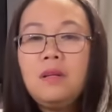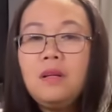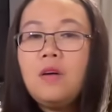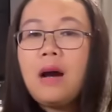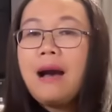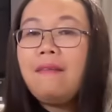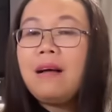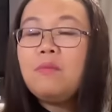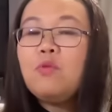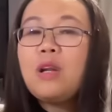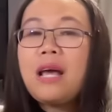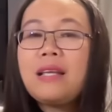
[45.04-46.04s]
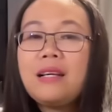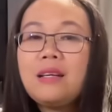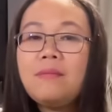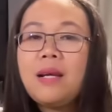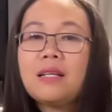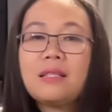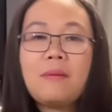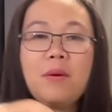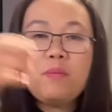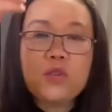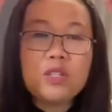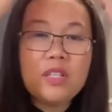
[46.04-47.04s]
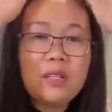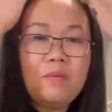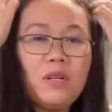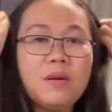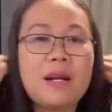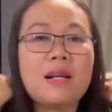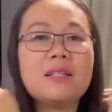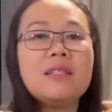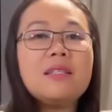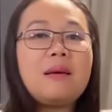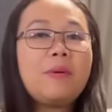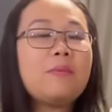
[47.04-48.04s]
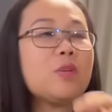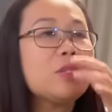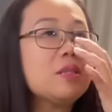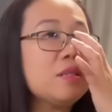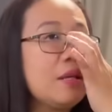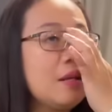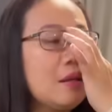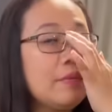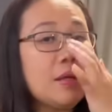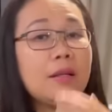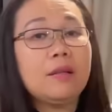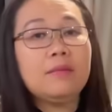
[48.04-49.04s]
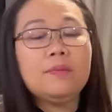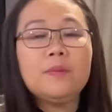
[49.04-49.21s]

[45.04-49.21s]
Dok, awal mulanya gimana? Saman posisimu di mana sih? Saman posisinya di mana?